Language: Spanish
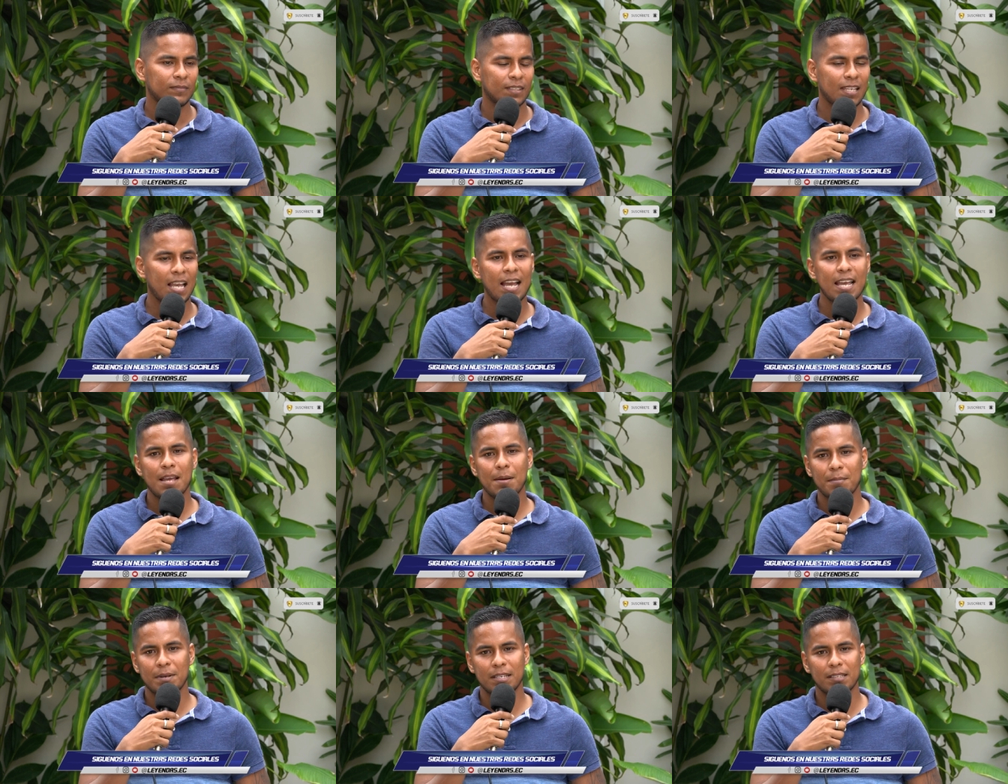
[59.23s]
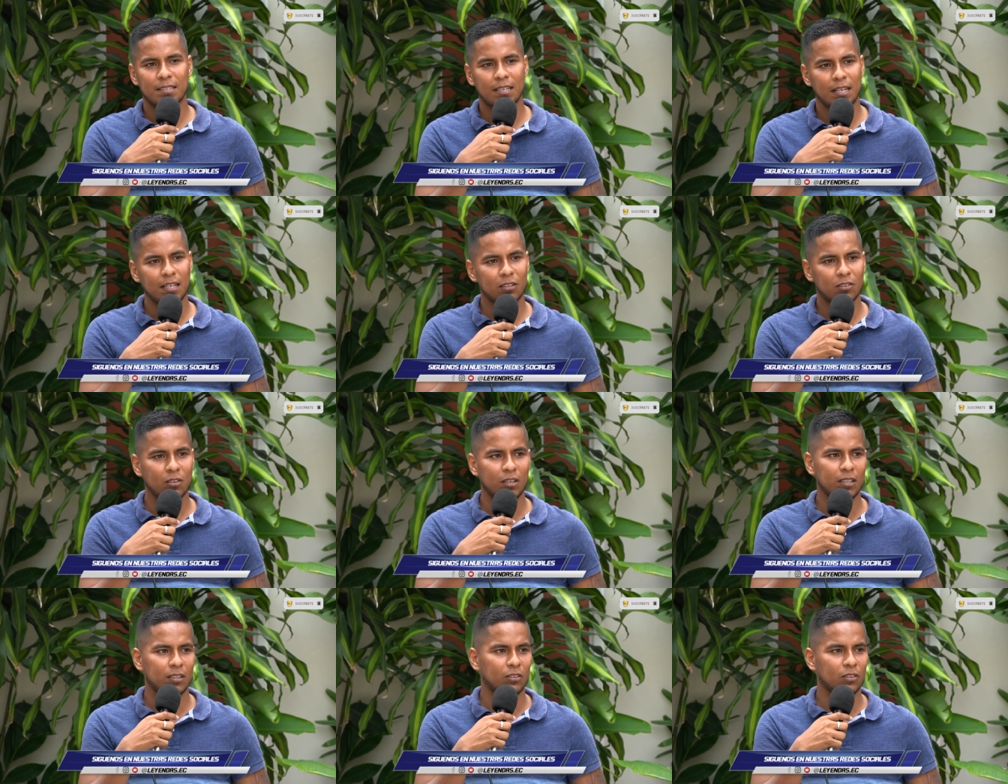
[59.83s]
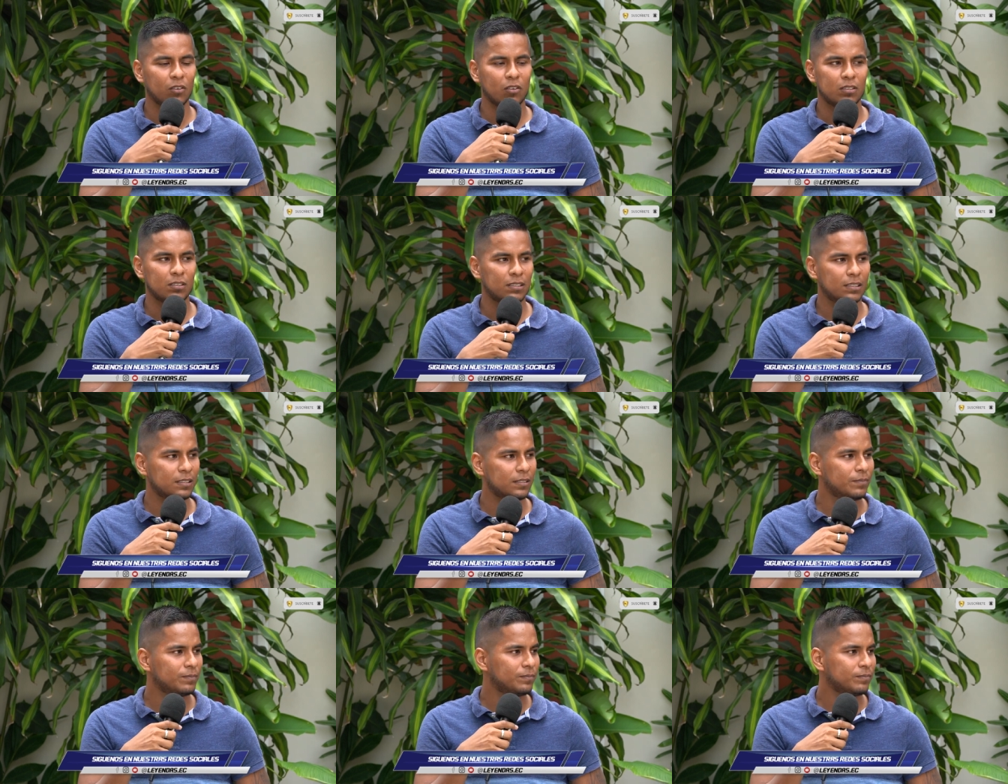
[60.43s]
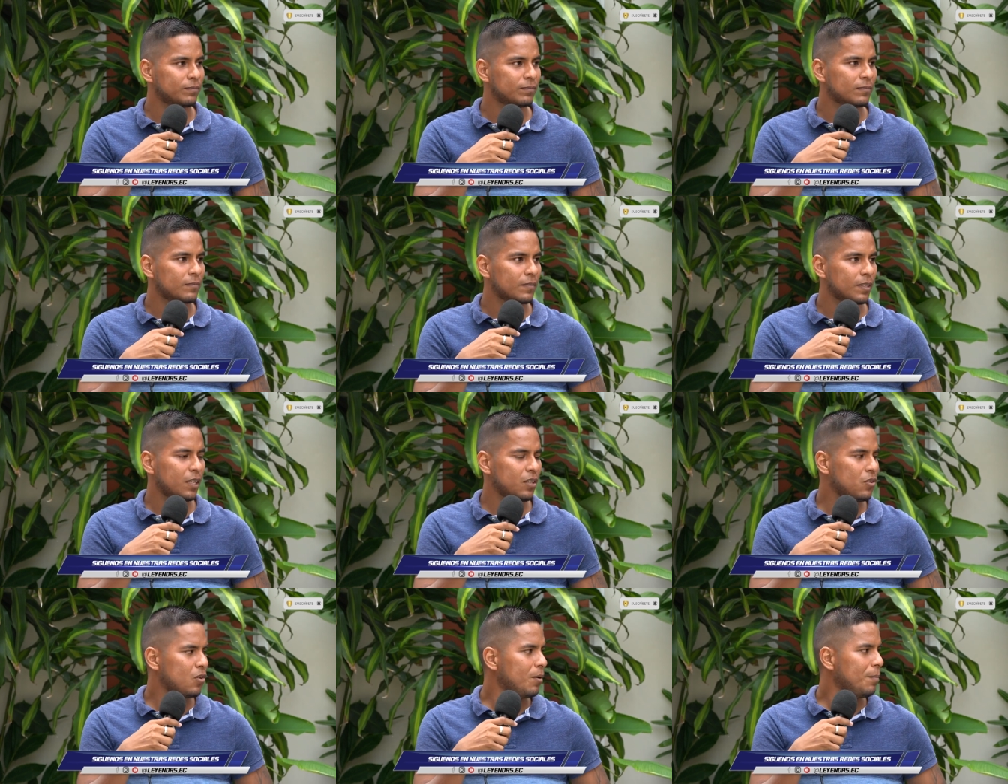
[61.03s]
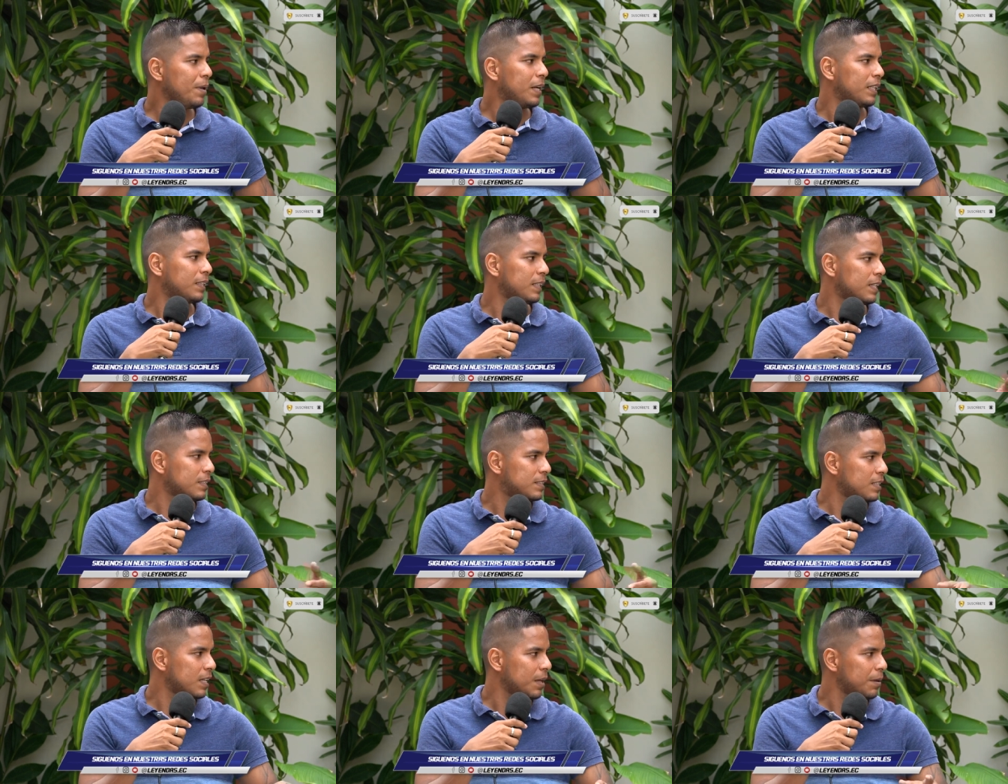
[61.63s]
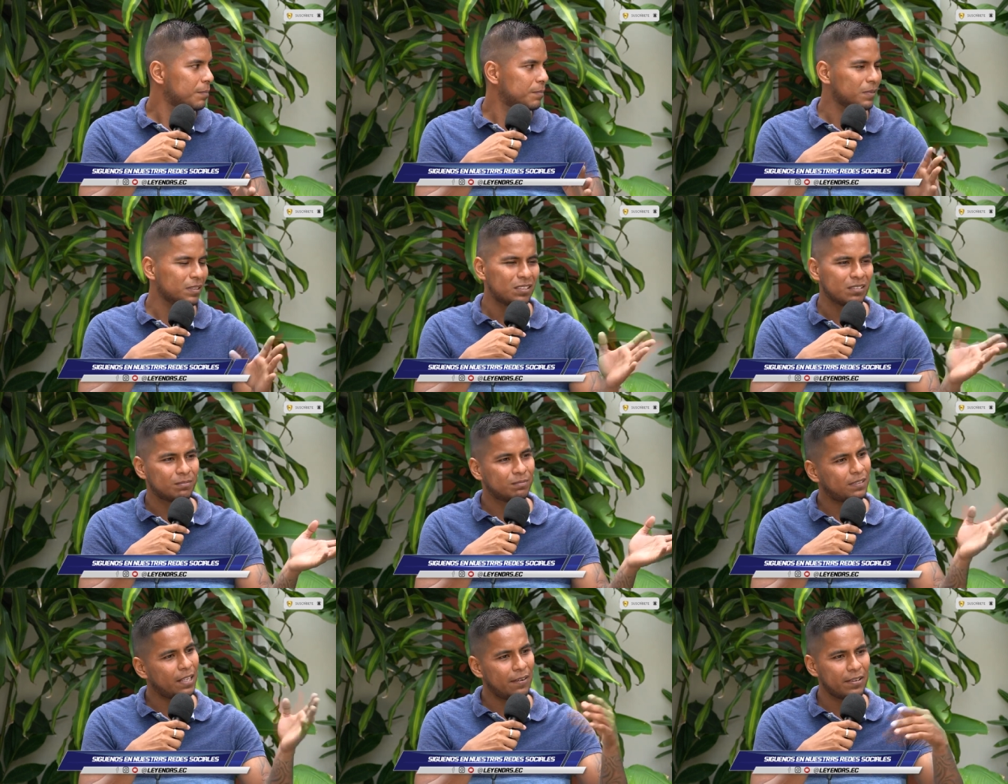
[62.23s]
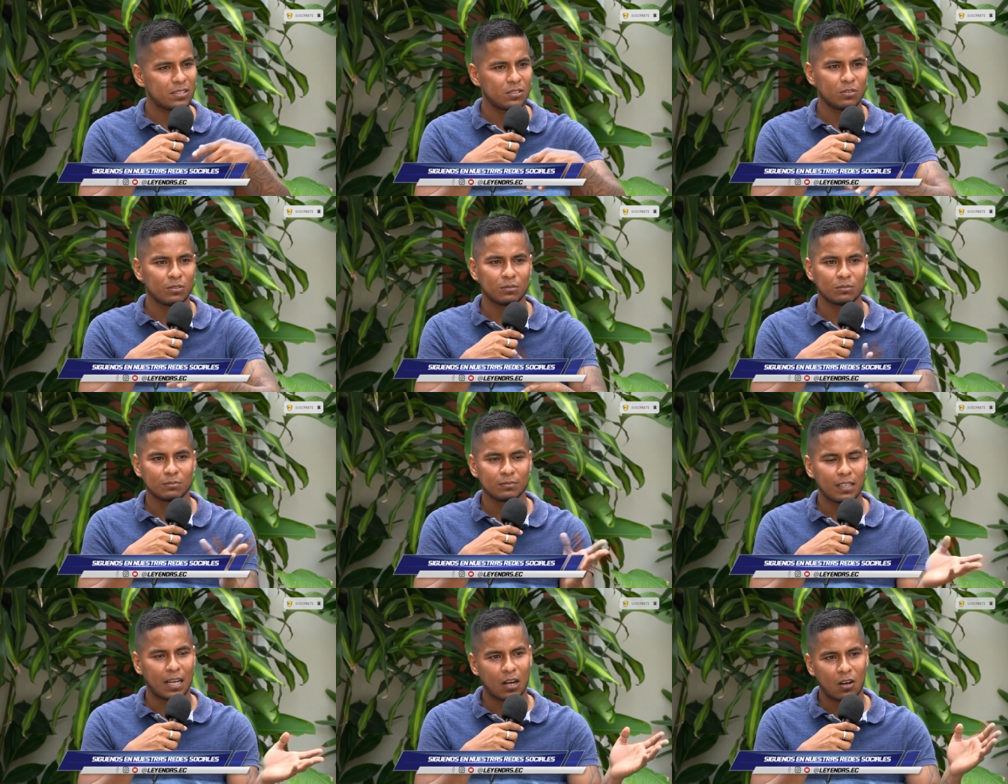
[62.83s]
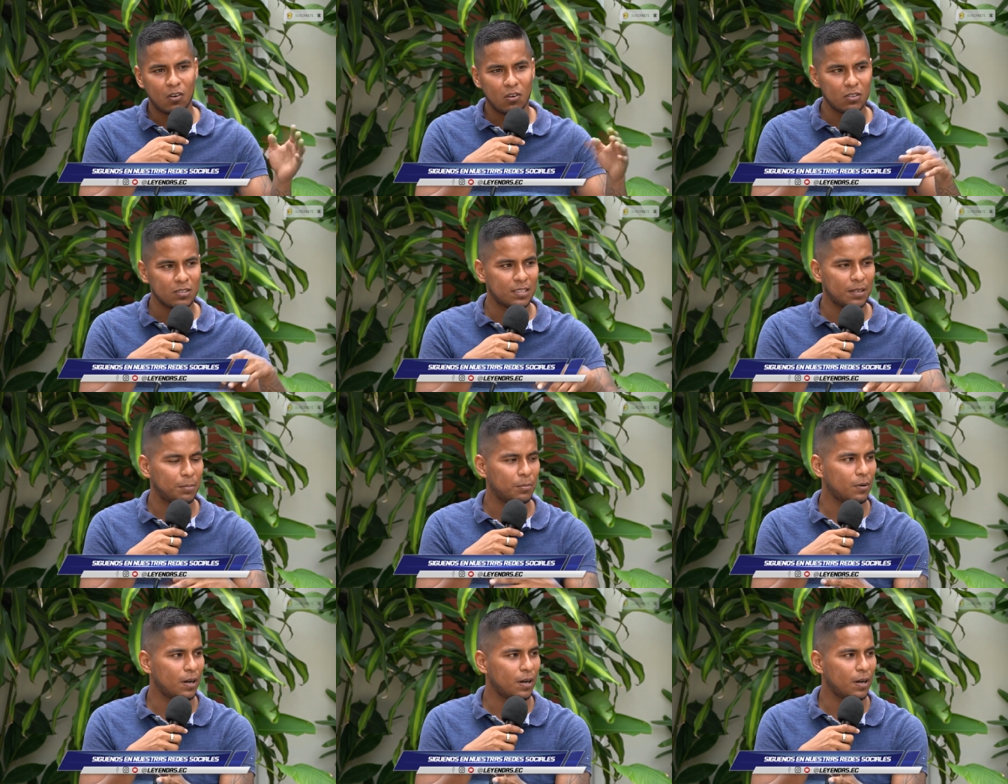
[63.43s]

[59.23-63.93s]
Ya, ya me dice, listo, listo, once. Y yo me retrasé, estaba haciendo unas cosas